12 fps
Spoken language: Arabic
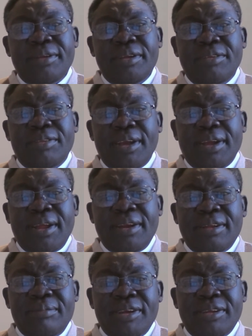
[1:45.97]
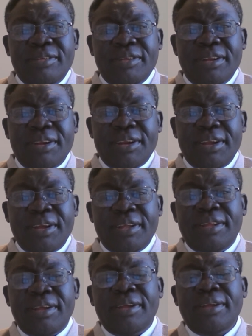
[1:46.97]
إذا أنت ماشي
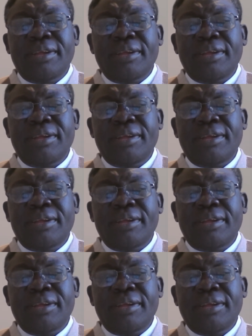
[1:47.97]
للرياضة